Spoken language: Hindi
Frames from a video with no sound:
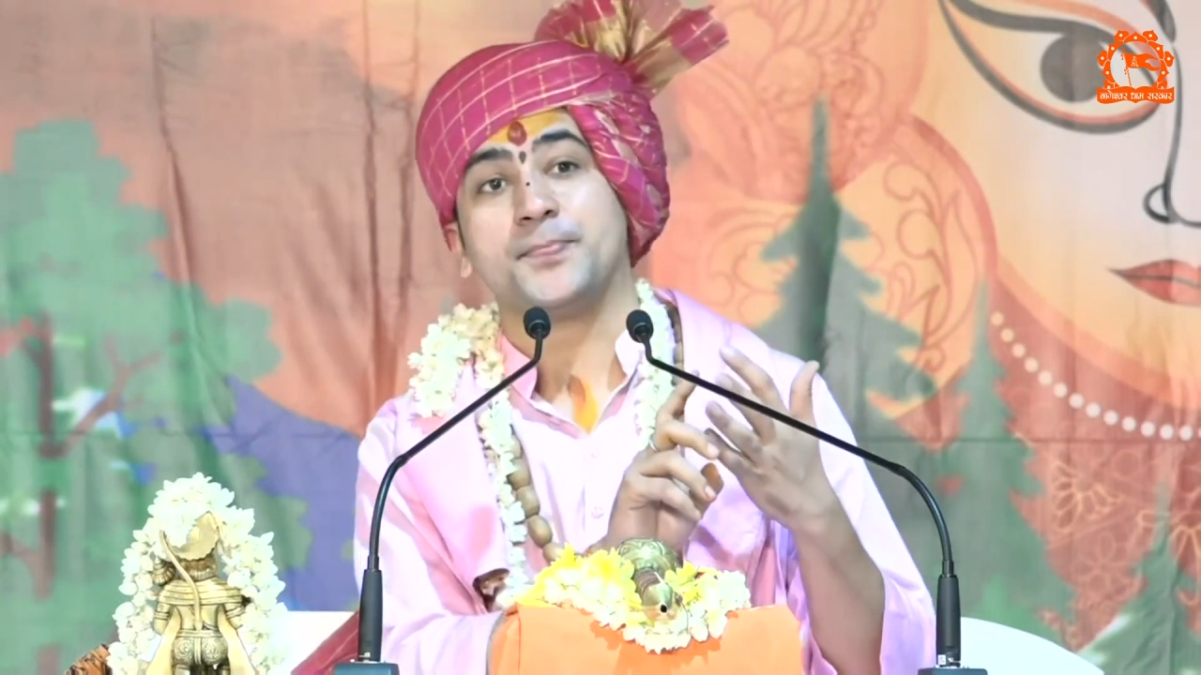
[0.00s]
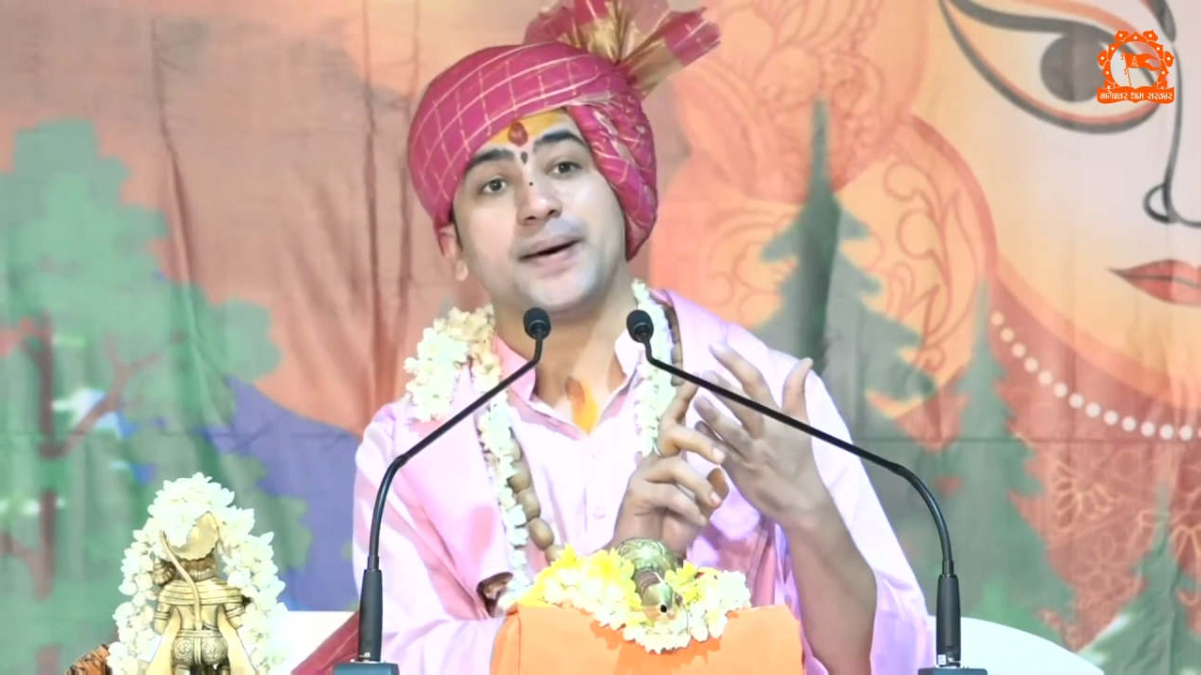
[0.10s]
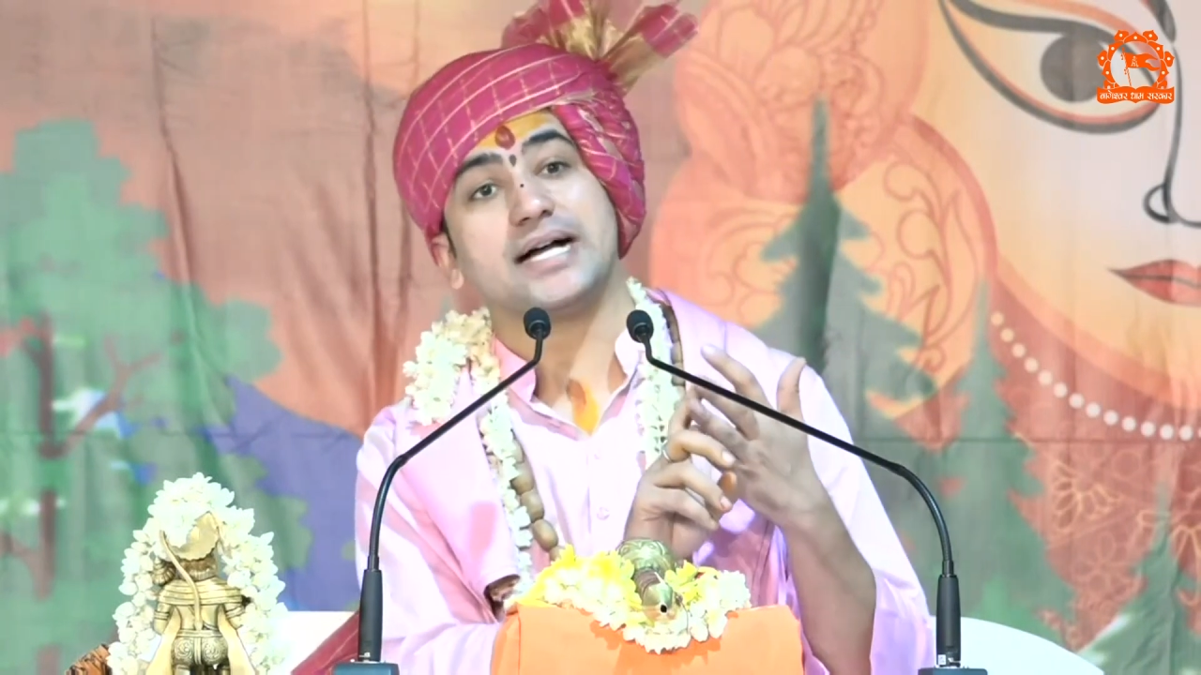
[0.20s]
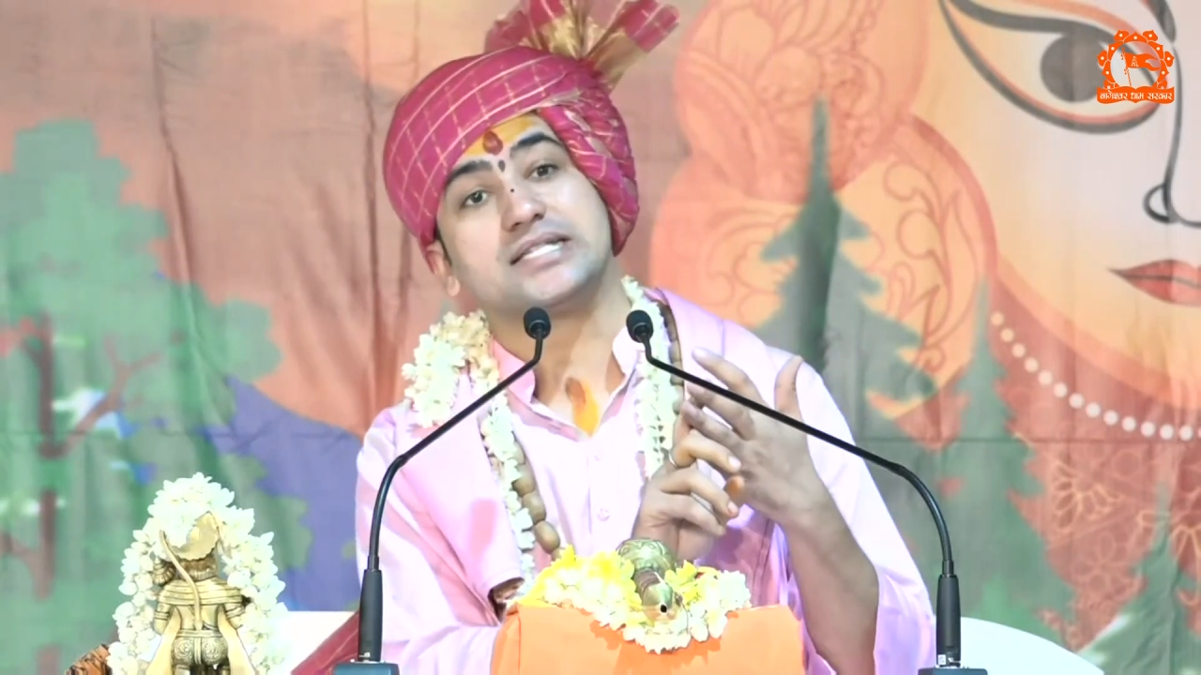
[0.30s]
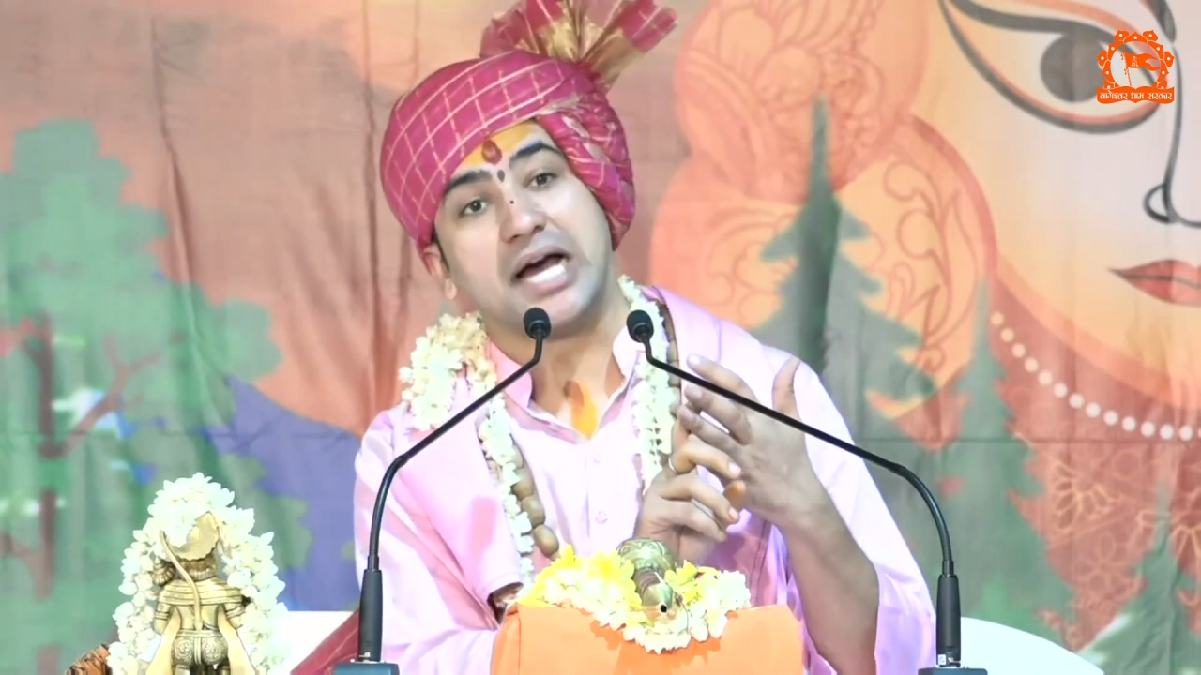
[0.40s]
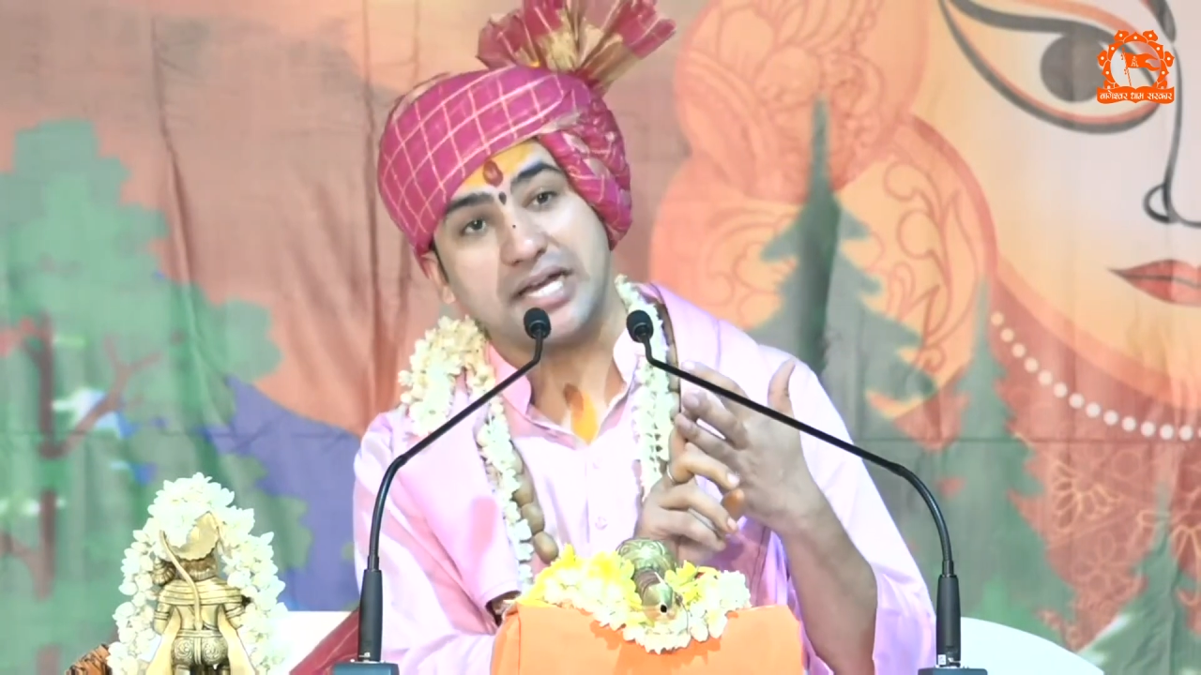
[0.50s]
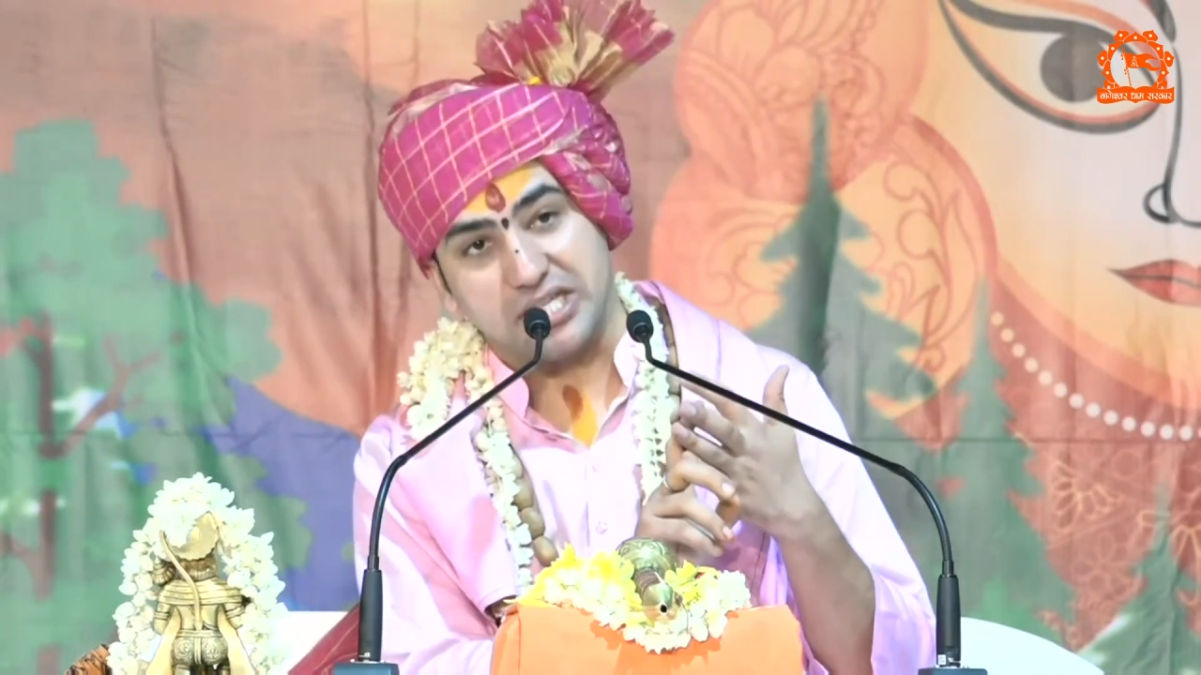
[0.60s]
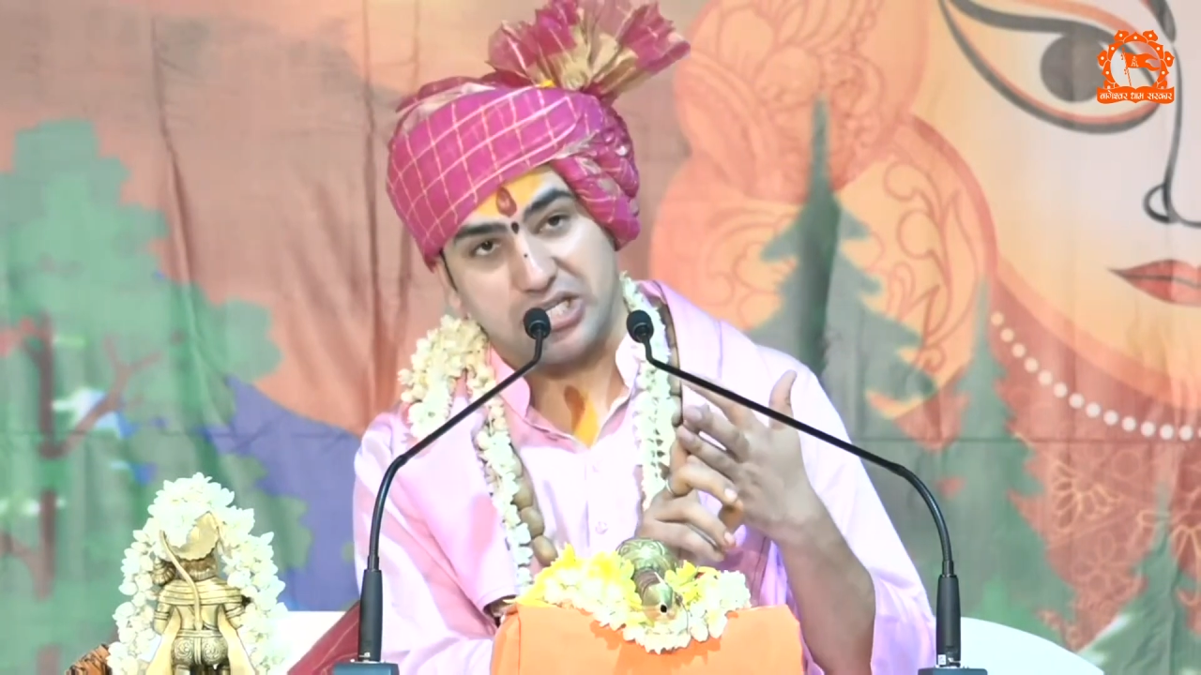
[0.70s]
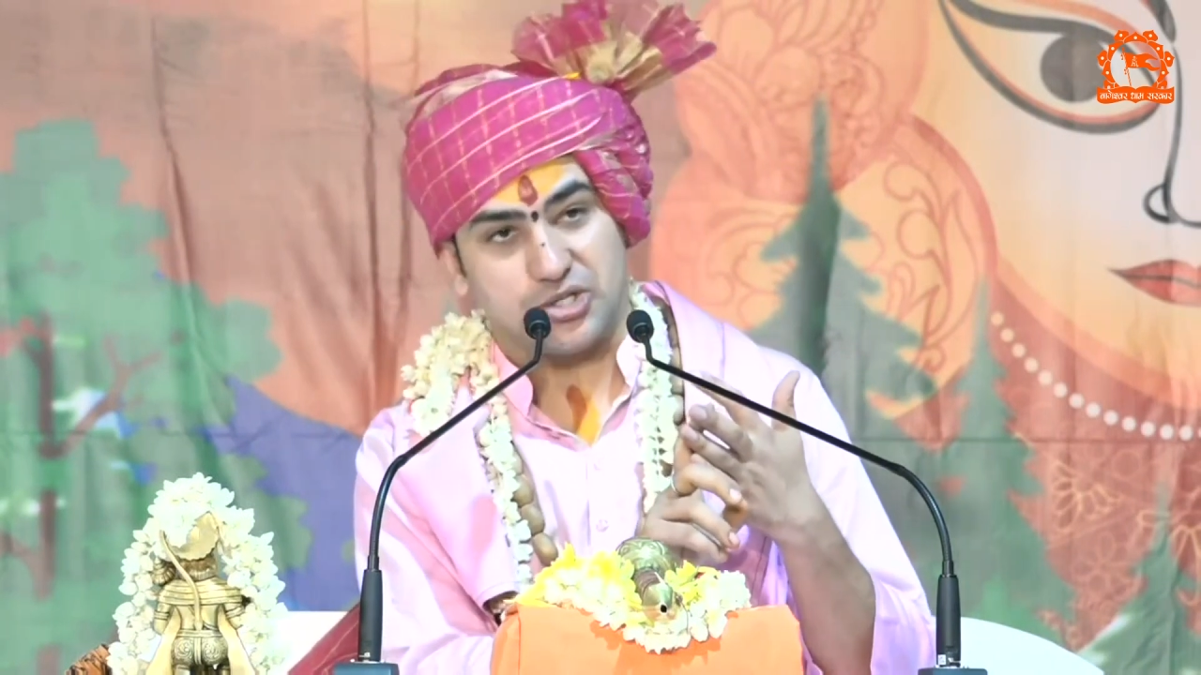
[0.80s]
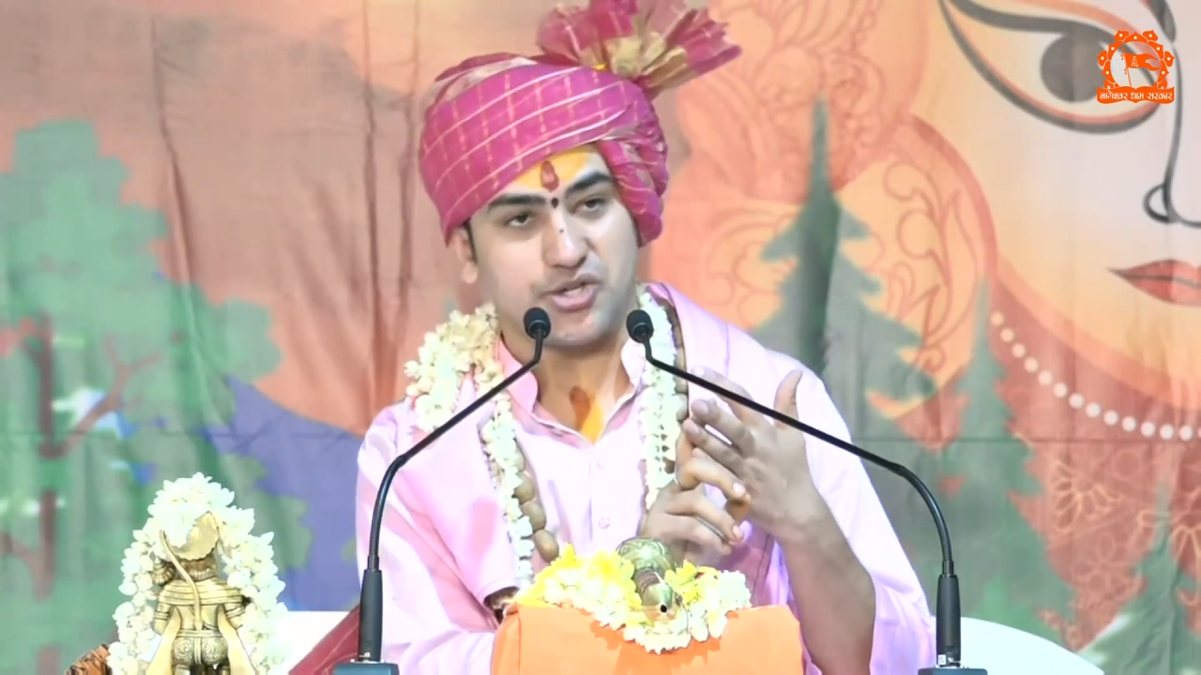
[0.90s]
माँ
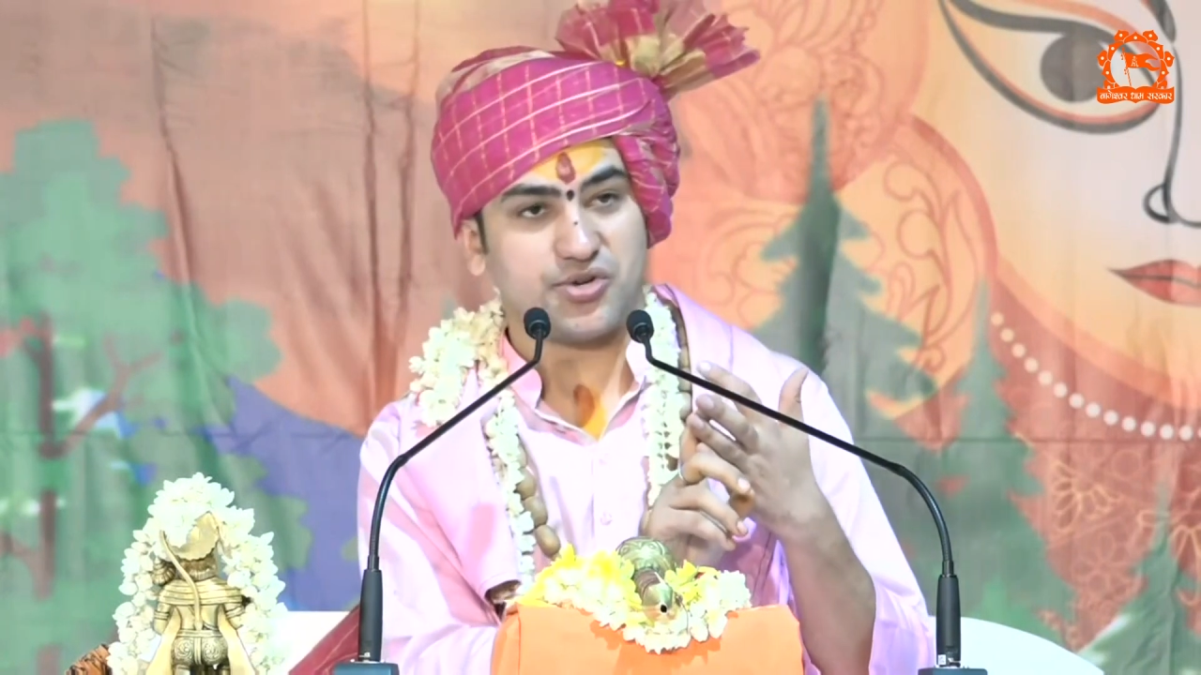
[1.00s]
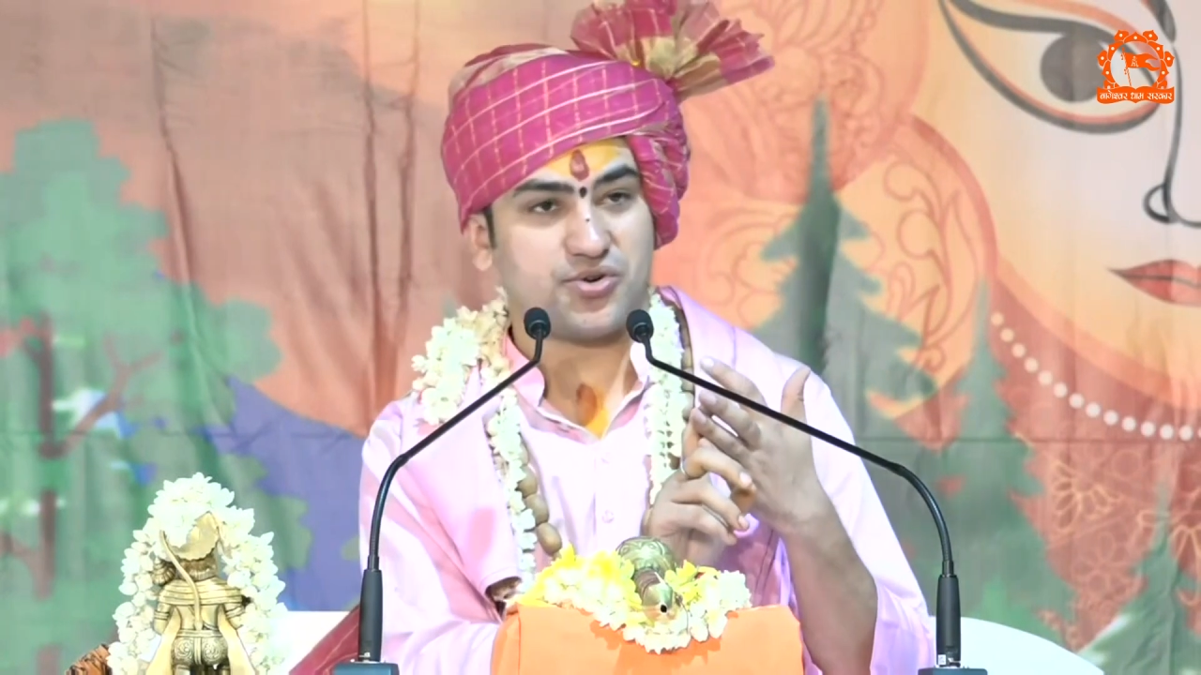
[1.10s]
जानकी जी